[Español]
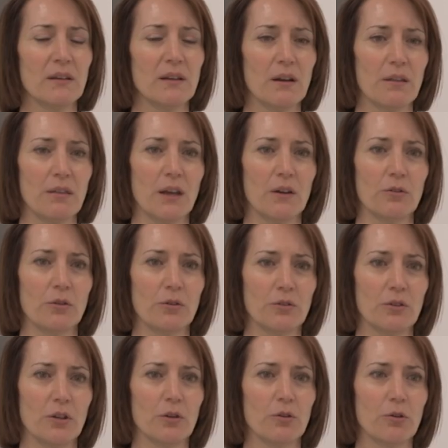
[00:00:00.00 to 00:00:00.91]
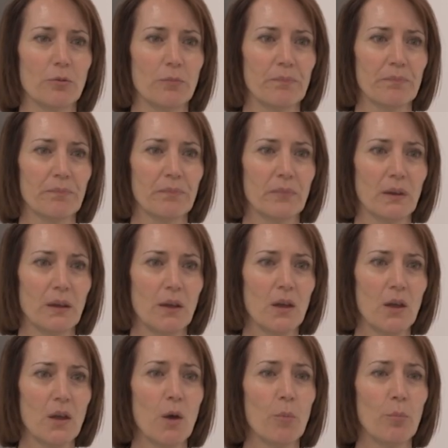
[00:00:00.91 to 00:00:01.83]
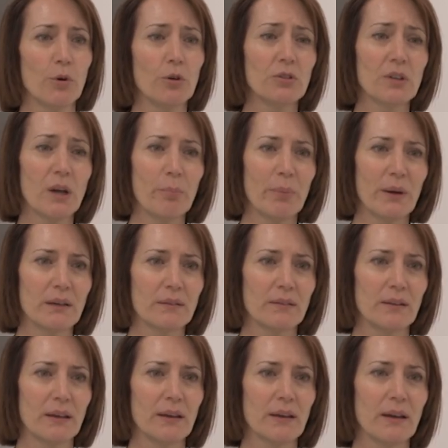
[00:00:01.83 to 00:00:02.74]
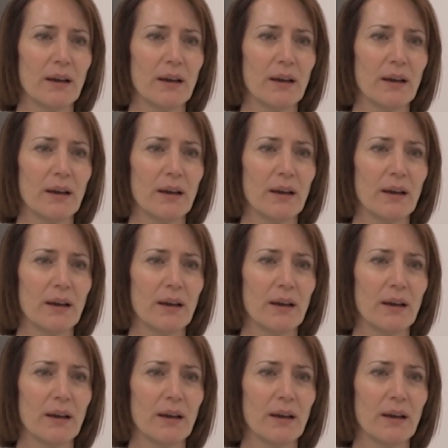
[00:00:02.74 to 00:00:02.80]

en el diagnóstico. Por otra parte,